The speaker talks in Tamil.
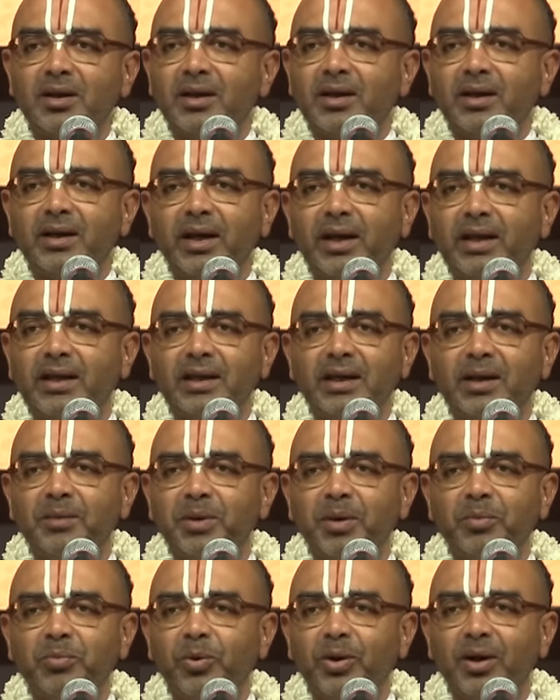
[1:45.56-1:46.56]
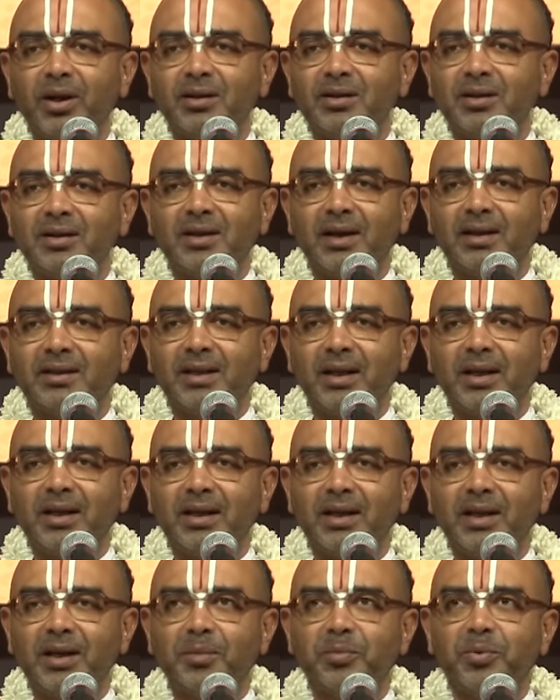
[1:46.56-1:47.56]
இங்கே எங்கேயுமே போயிருந்ததா
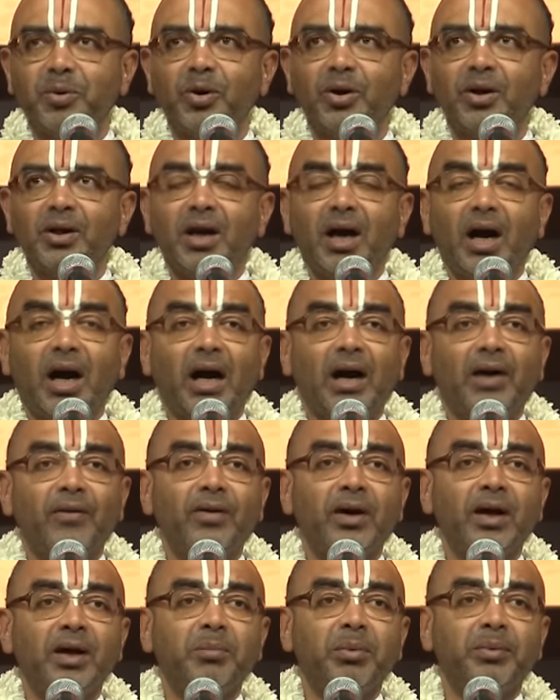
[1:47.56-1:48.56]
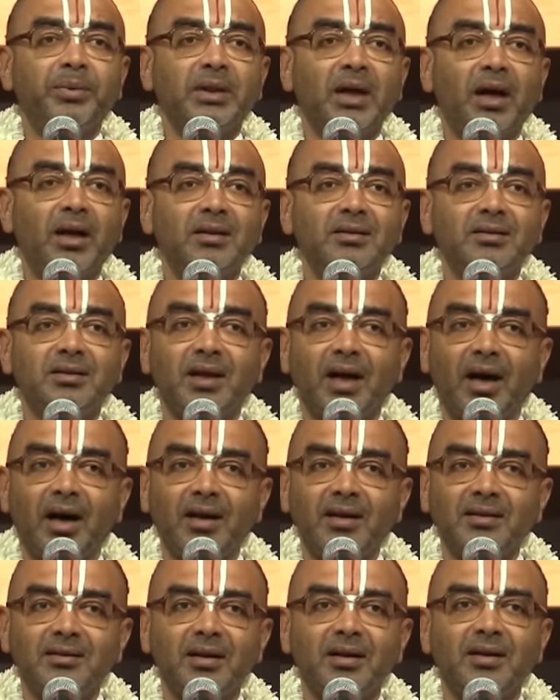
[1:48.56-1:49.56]
தெரியலையே இப்போ அவள் எப்போ பார்த்தாலும்
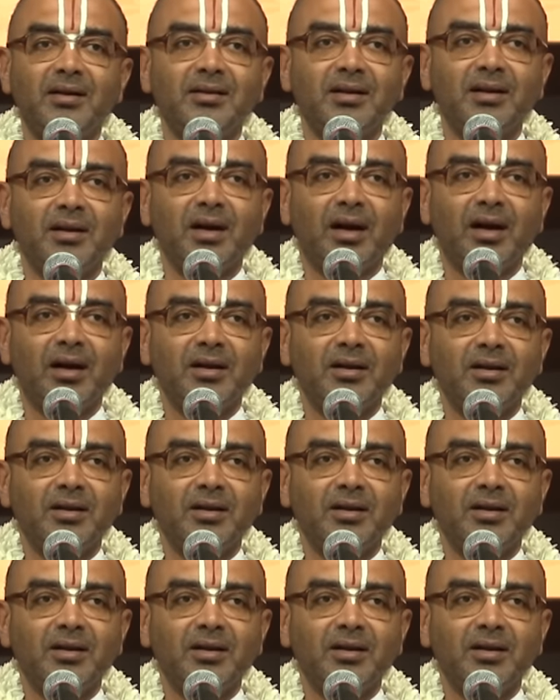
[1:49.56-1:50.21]
தியானத்தில் இருந்திருக்கா